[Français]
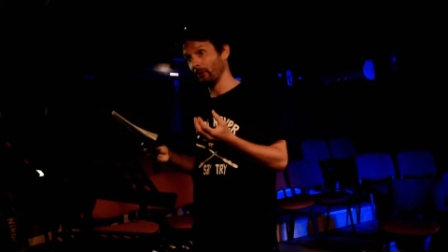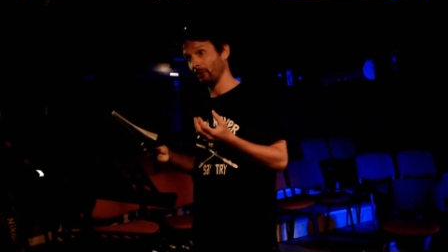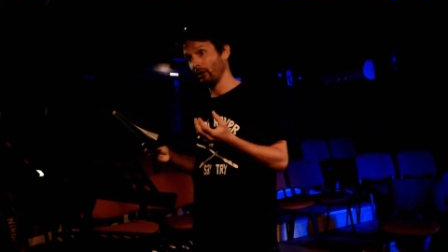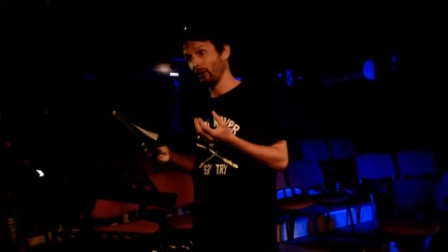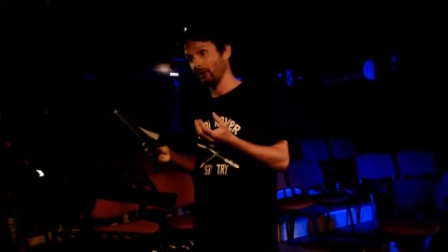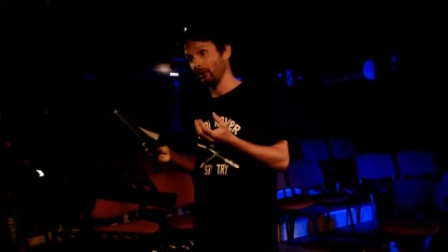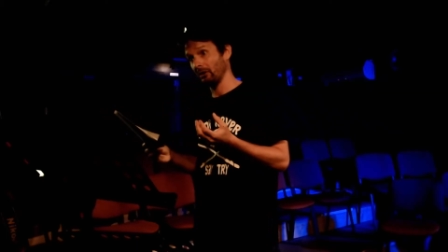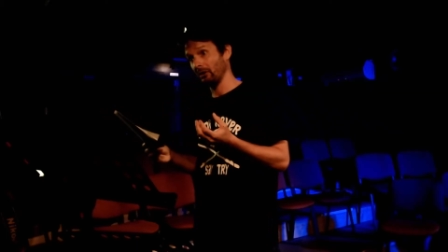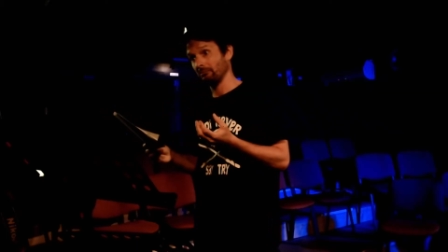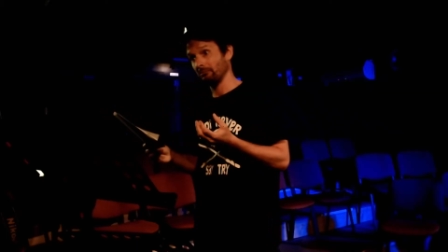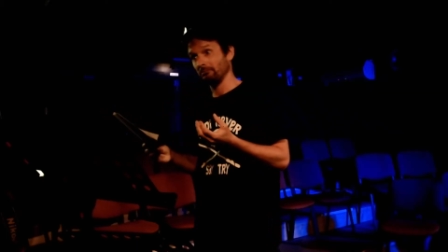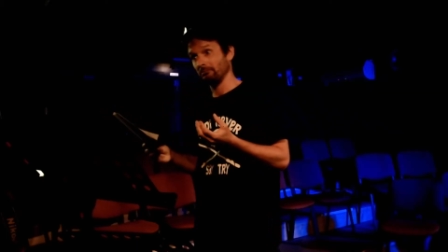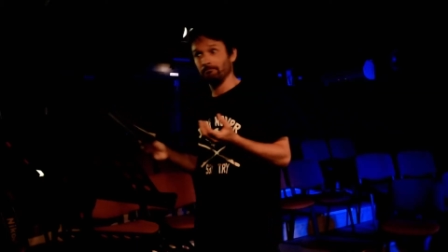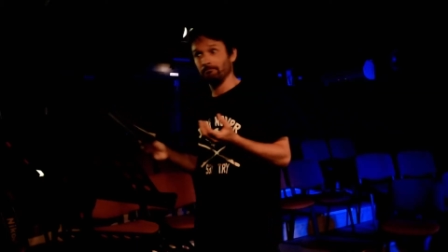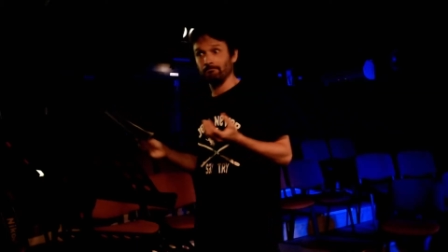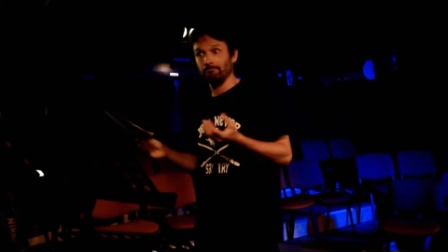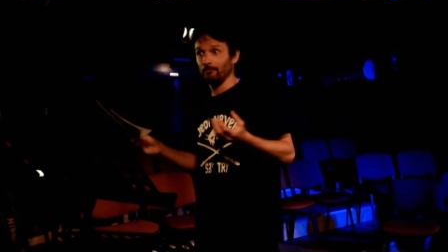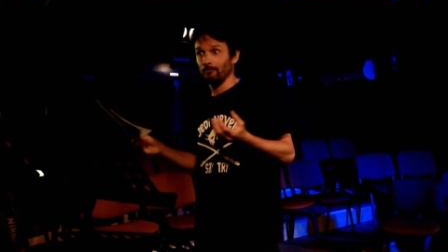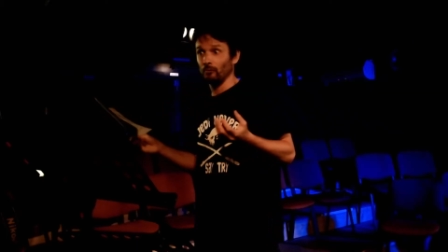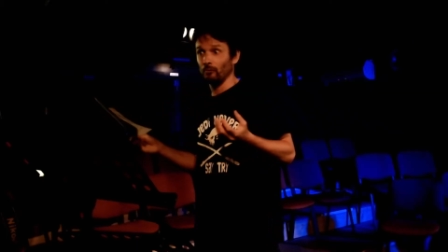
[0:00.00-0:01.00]
mort,
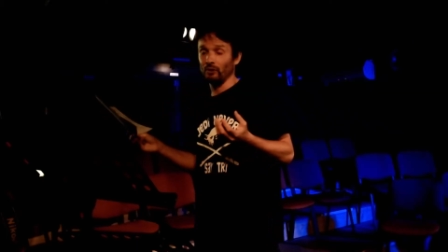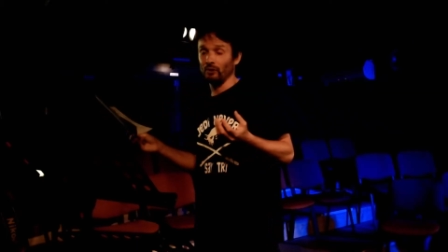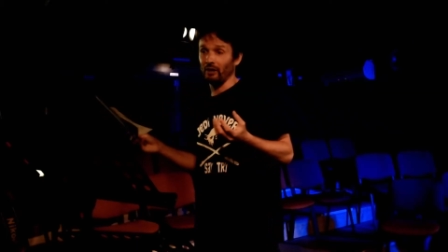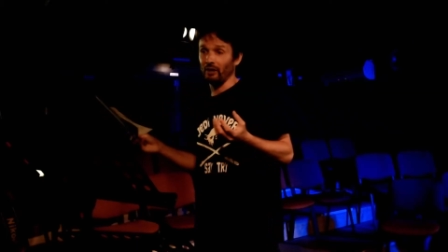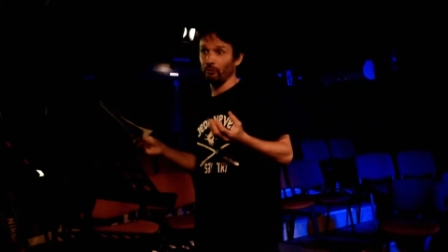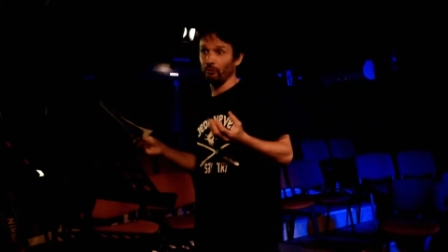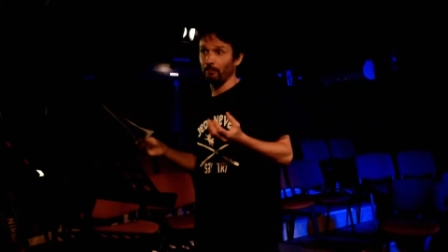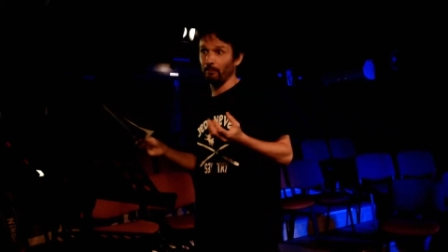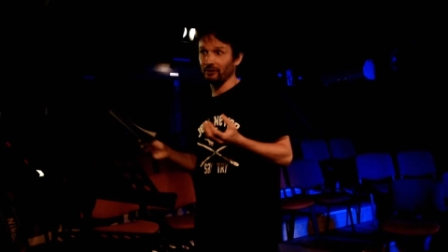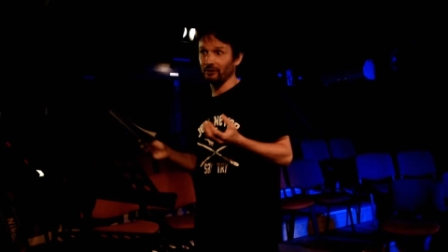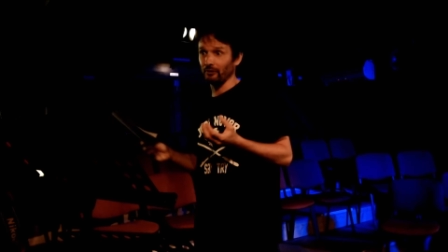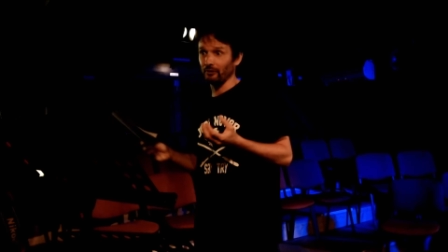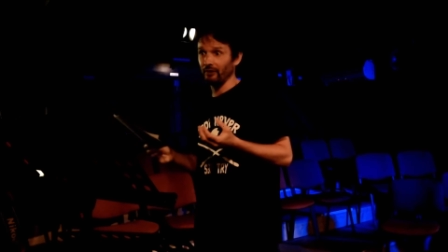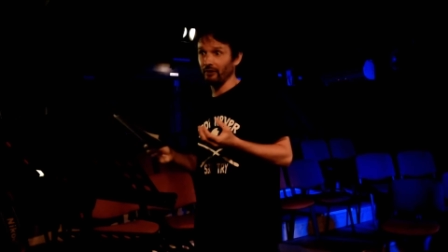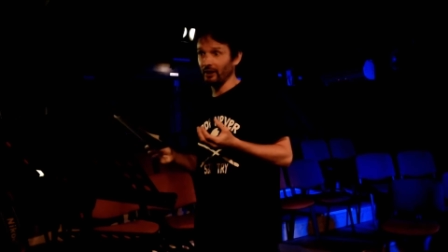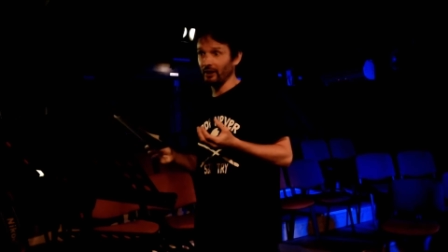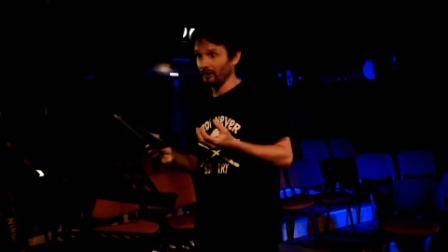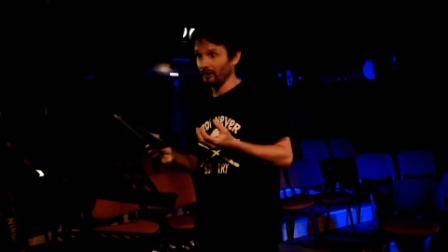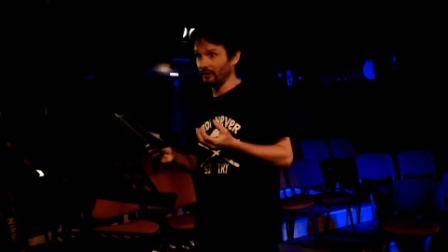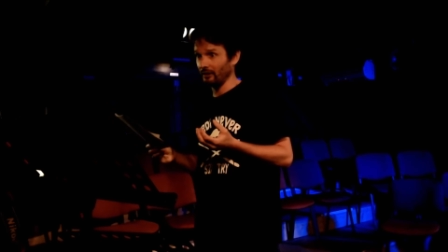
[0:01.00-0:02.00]
nous n'avons pas envie.